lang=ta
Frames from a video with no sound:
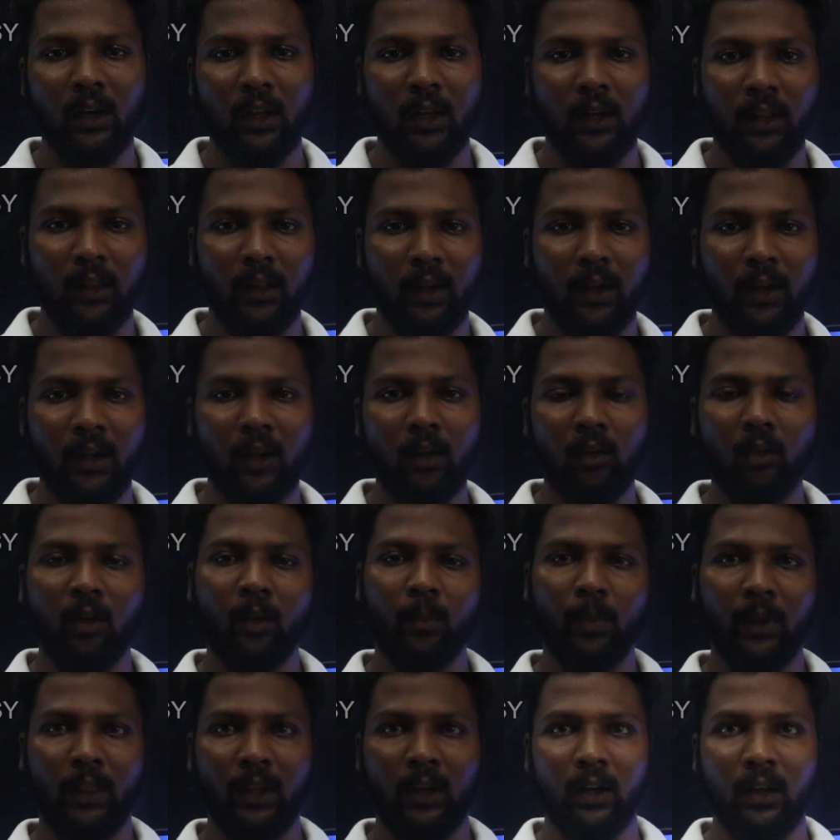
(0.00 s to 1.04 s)
மாடல் எடுத்துட்டிங்கன்னா
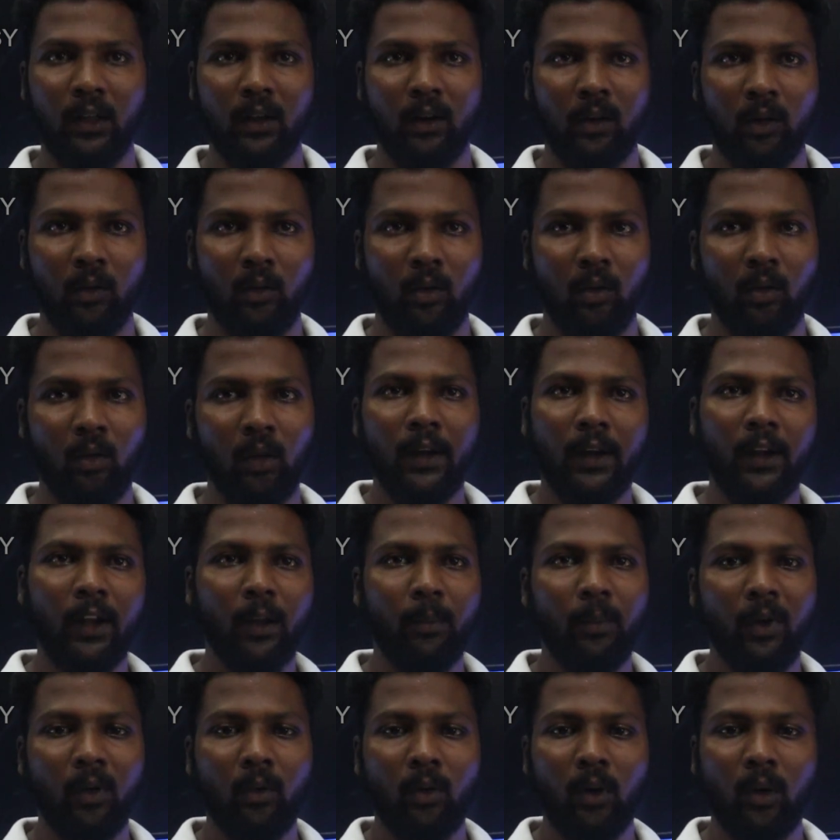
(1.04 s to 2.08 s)
உங்களுக்கு பதினாலாயிரம் ரூபா வரும்
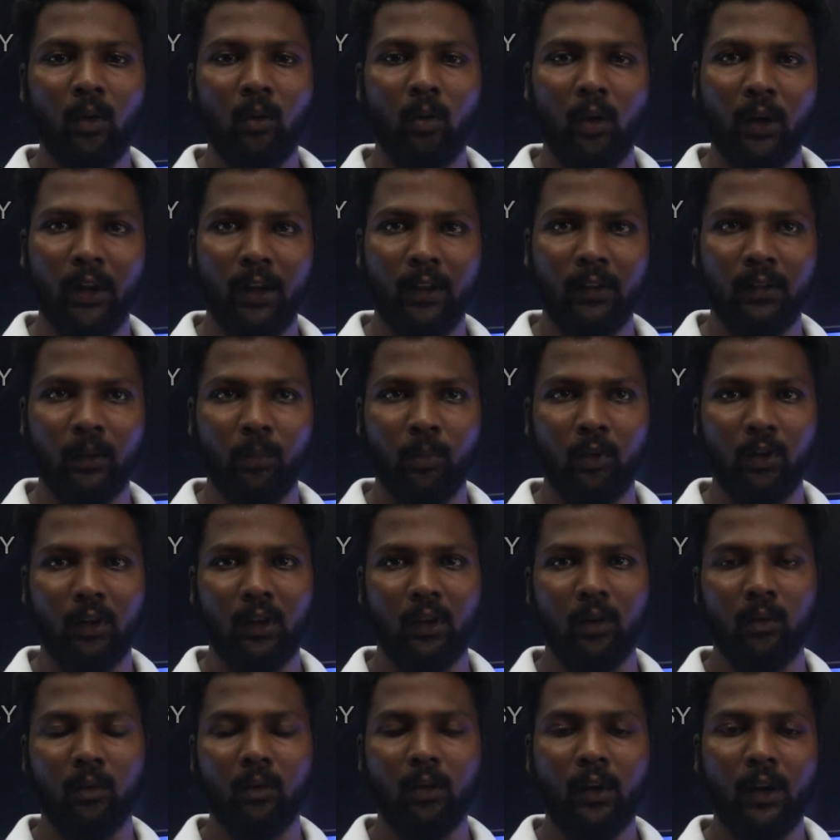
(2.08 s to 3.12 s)
ரெண்டுமே உங்களுக்கு ஓடிடி சப்போர்ட்
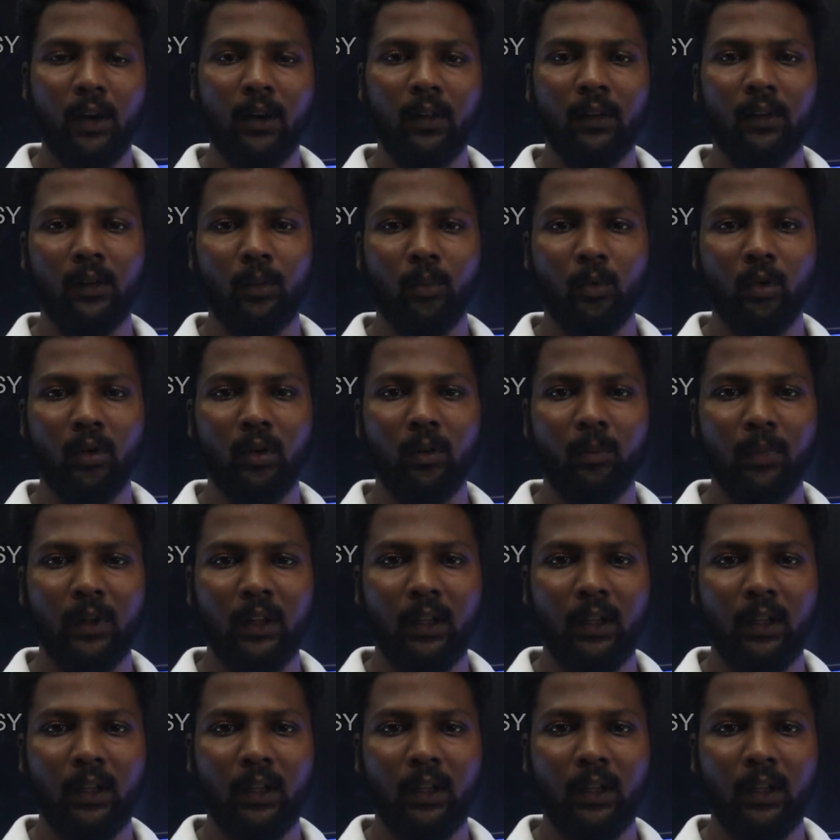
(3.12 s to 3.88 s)
ஓடிடி சப்போர்ட்னு